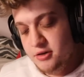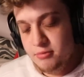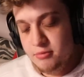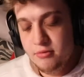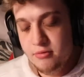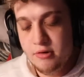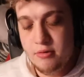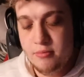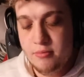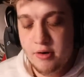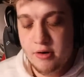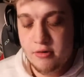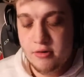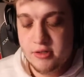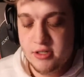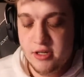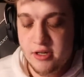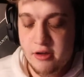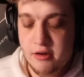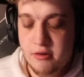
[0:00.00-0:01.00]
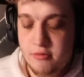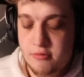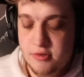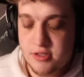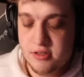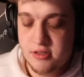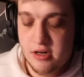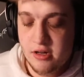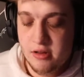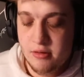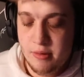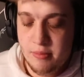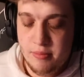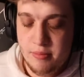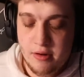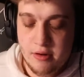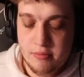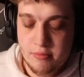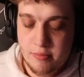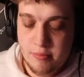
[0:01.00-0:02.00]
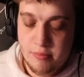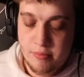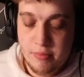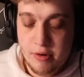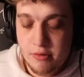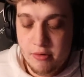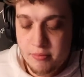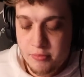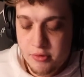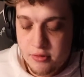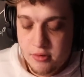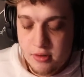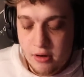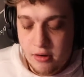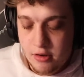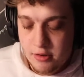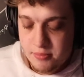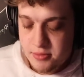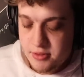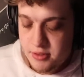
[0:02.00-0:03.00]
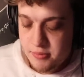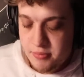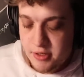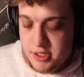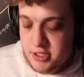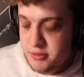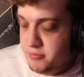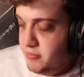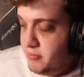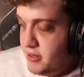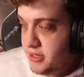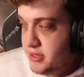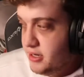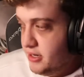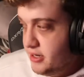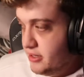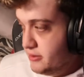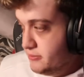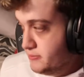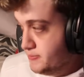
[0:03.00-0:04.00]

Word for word: Tipo, não é um bagulho que você recusa, tá ligado? É um bagulho, muito da hora pra você participar, tá ligado?